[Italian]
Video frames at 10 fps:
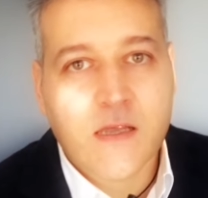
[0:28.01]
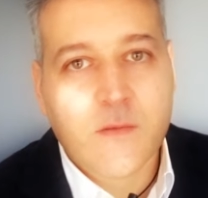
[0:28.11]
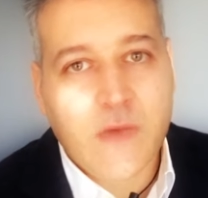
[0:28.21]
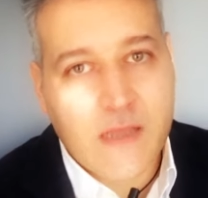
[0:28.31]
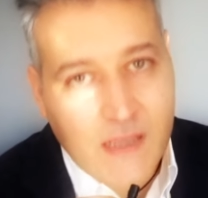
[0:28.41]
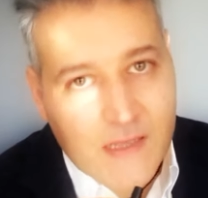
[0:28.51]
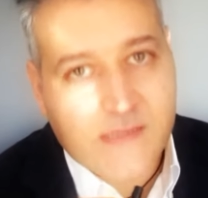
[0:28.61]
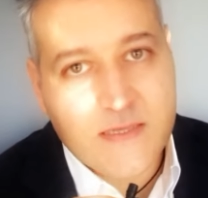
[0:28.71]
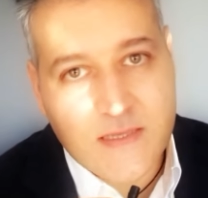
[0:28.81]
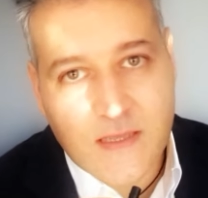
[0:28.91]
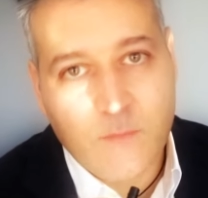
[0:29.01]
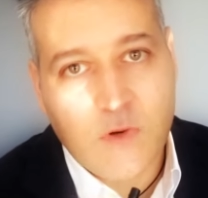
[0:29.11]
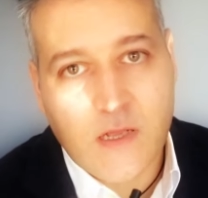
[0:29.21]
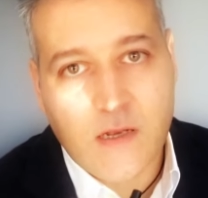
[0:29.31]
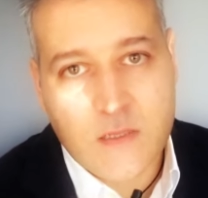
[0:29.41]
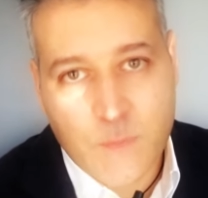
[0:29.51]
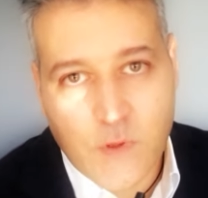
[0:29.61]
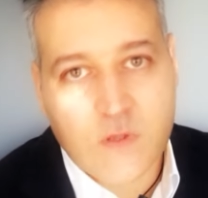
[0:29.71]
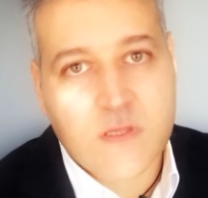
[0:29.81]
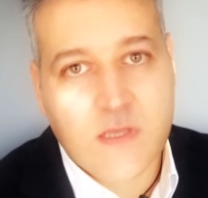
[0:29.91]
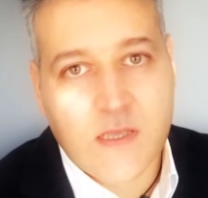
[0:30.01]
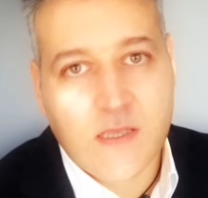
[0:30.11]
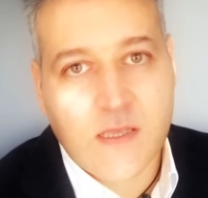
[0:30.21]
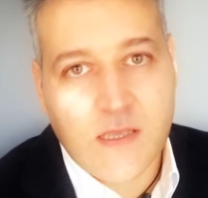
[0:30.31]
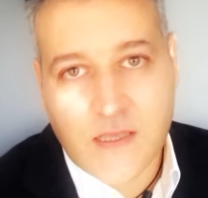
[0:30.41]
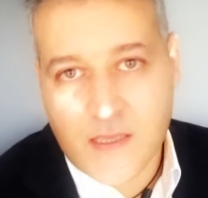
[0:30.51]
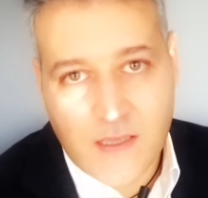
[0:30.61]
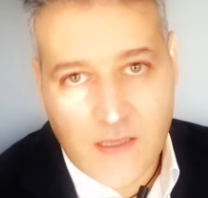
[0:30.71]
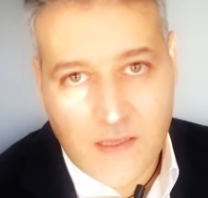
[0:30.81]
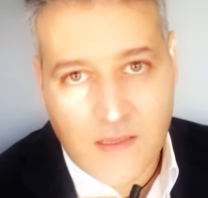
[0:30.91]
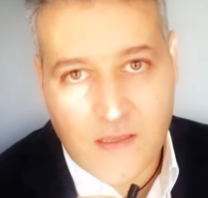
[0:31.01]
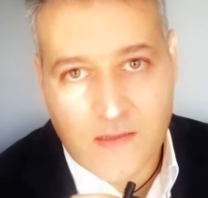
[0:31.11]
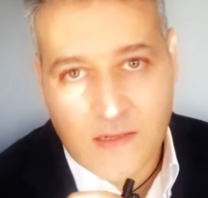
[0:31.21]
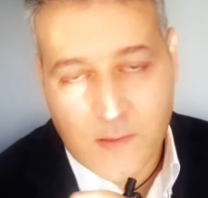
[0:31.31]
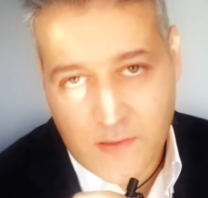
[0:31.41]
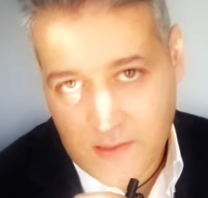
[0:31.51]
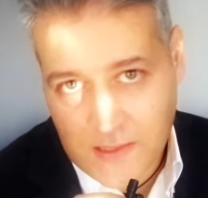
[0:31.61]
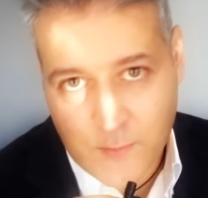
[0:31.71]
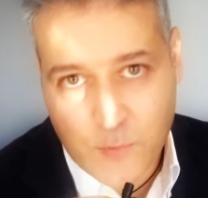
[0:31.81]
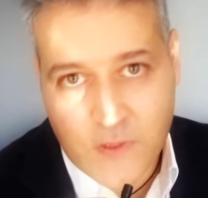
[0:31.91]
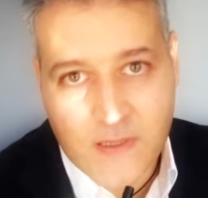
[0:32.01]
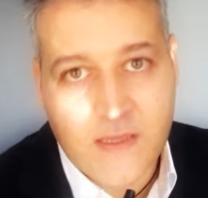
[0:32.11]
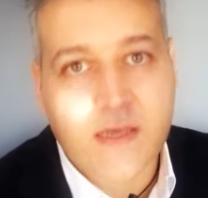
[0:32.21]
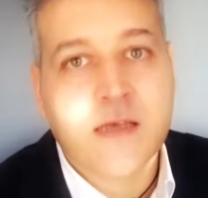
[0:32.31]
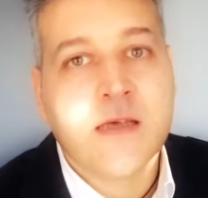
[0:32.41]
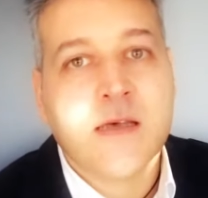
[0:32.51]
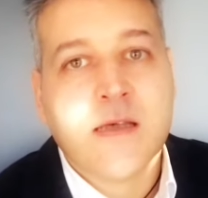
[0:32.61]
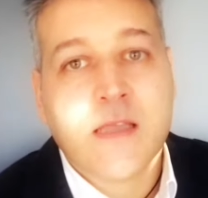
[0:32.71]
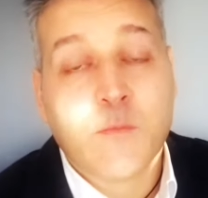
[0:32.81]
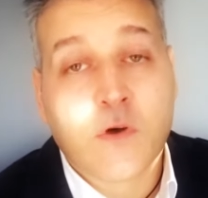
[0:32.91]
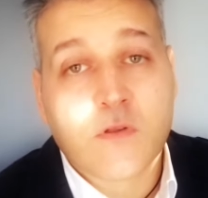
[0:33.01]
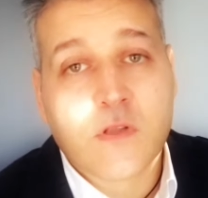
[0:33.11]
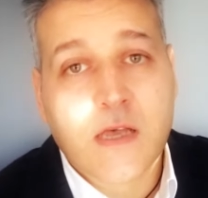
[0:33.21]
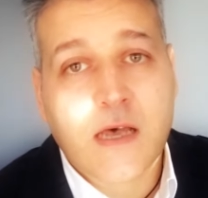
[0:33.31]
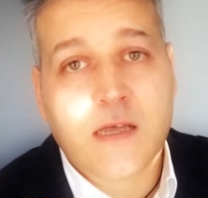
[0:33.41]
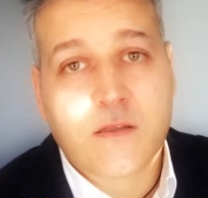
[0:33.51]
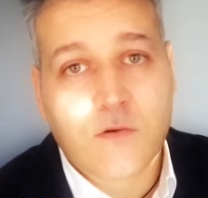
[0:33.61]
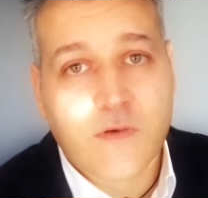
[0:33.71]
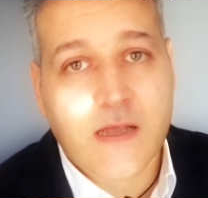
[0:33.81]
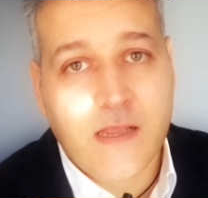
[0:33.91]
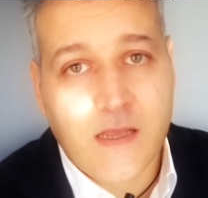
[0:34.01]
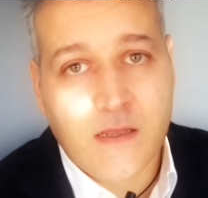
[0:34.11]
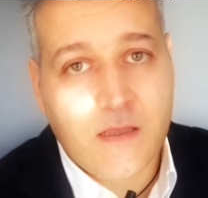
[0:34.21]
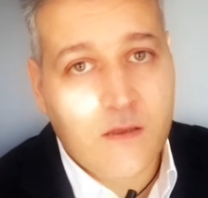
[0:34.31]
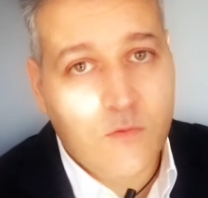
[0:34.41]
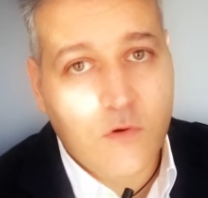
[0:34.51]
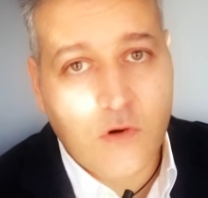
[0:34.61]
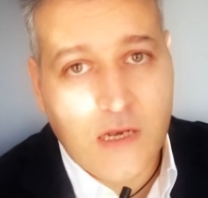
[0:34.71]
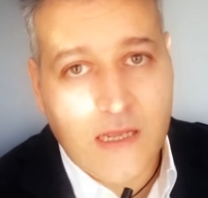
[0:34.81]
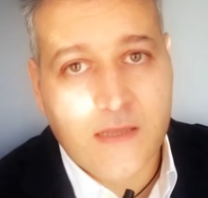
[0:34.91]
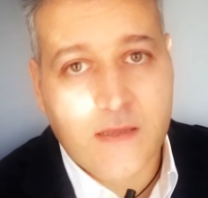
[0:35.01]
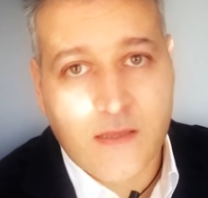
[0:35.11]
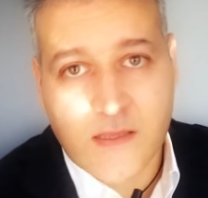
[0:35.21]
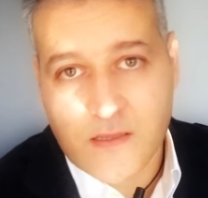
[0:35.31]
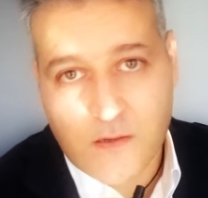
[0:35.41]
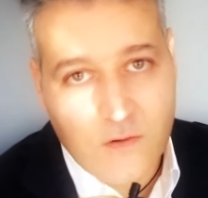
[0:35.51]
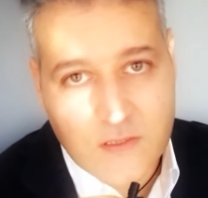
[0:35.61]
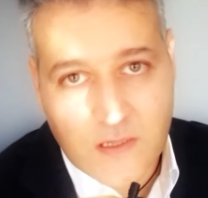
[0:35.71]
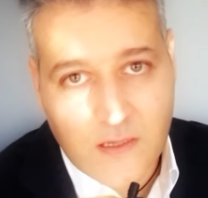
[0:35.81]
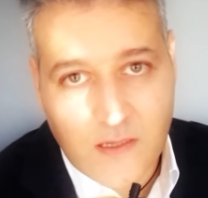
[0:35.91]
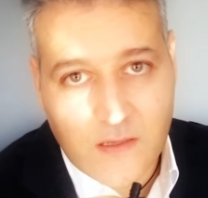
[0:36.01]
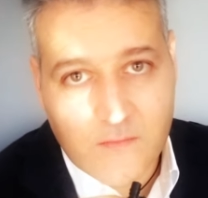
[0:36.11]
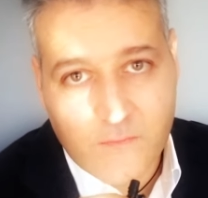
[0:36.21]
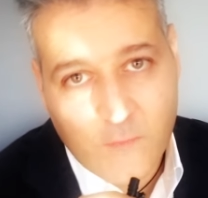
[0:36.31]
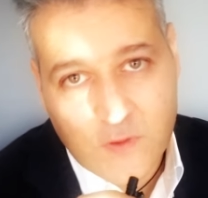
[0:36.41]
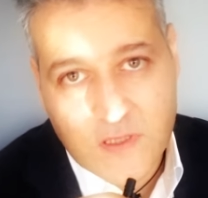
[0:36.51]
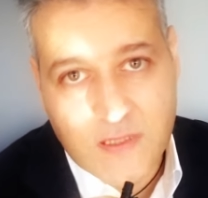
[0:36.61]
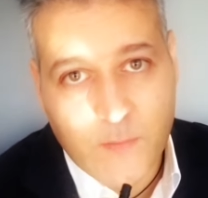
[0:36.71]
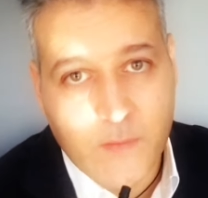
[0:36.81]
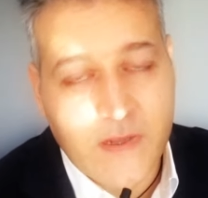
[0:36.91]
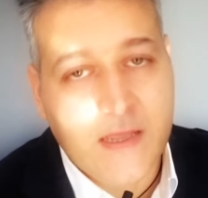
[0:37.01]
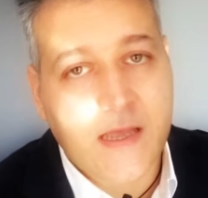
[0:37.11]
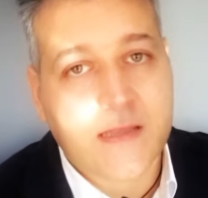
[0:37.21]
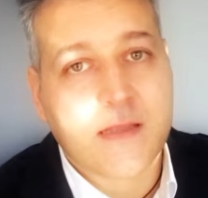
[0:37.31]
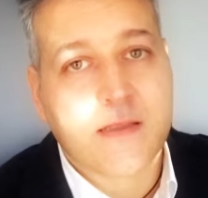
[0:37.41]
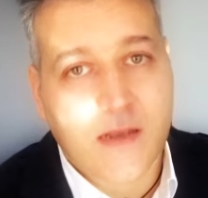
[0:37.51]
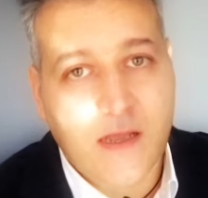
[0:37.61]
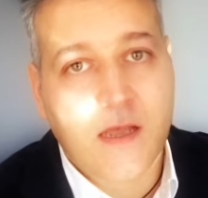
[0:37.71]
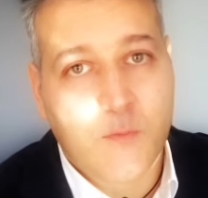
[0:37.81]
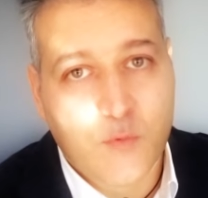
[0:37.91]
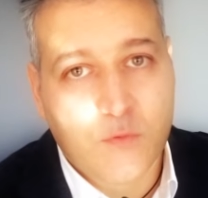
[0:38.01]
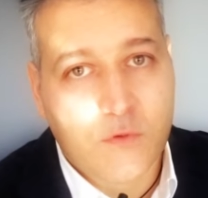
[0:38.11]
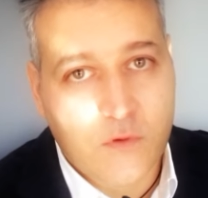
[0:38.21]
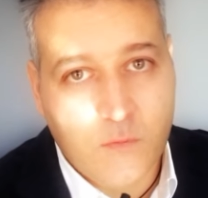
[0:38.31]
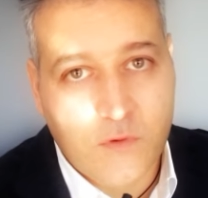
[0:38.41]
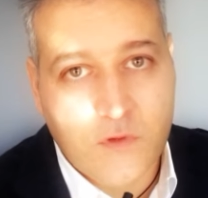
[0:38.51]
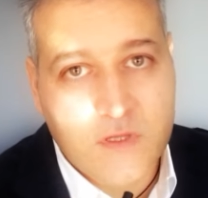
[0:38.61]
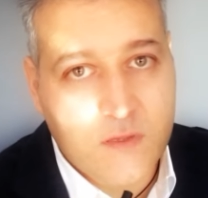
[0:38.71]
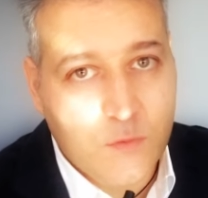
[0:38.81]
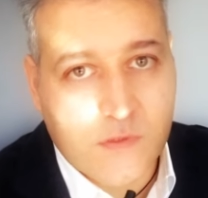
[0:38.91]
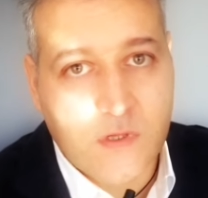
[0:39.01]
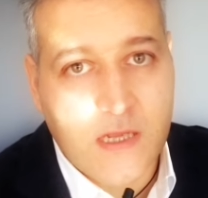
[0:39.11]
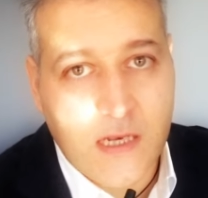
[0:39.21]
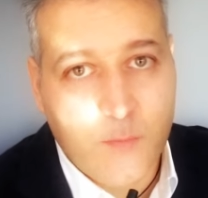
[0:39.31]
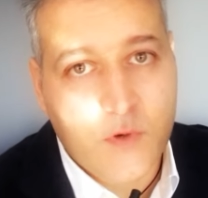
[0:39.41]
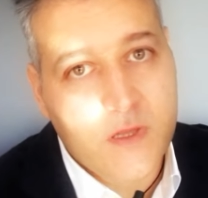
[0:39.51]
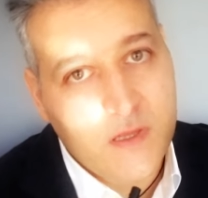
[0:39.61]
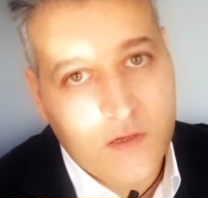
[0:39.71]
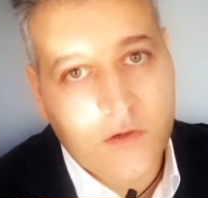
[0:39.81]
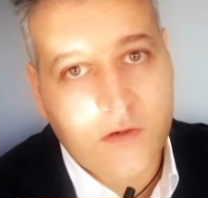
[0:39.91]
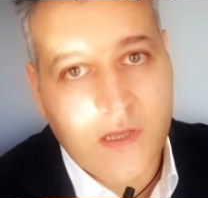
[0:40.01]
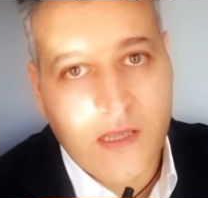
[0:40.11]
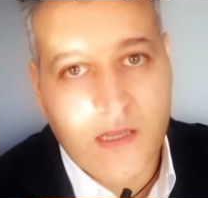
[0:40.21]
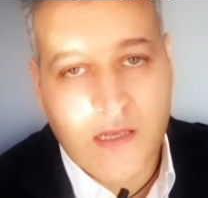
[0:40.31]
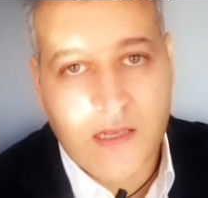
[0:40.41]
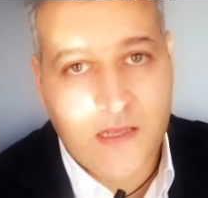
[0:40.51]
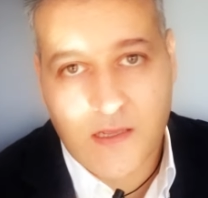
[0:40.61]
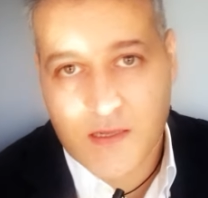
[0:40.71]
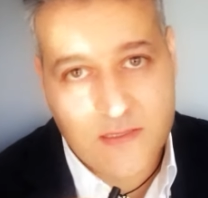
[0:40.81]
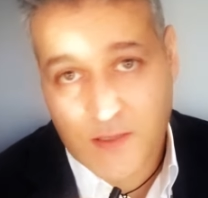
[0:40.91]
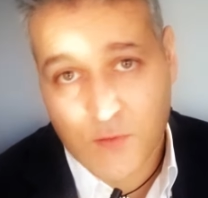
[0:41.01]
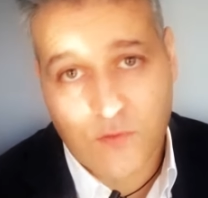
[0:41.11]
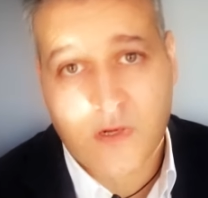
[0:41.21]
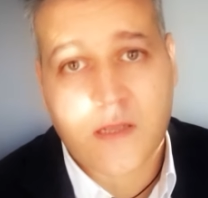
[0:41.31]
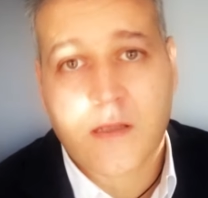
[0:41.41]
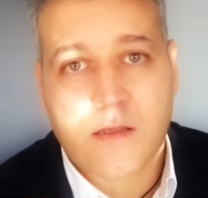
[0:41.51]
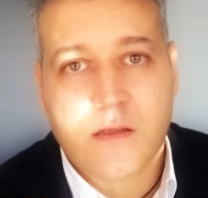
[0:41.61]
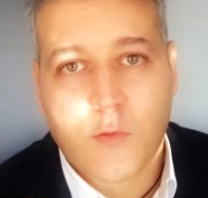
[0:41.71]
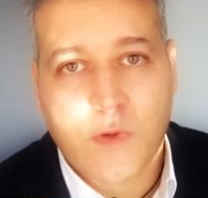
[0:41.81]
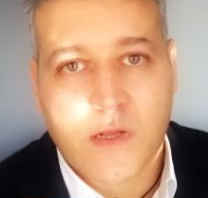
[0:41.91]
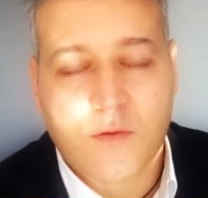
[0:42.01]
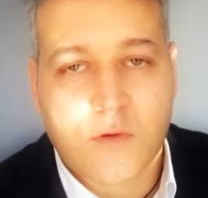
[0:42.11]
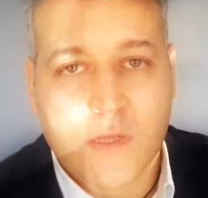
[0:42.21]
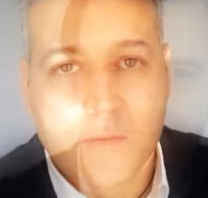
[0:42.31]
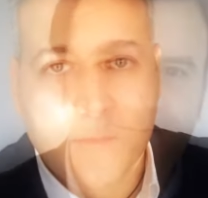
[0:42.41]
ma che anzi stimola risposte e, dalla, alla politica in modo da trovare anche un collante, cosa che forse è sempre mancata, tra appunto il mondo istituzionale politico e il, eh, il settore, gli operatori.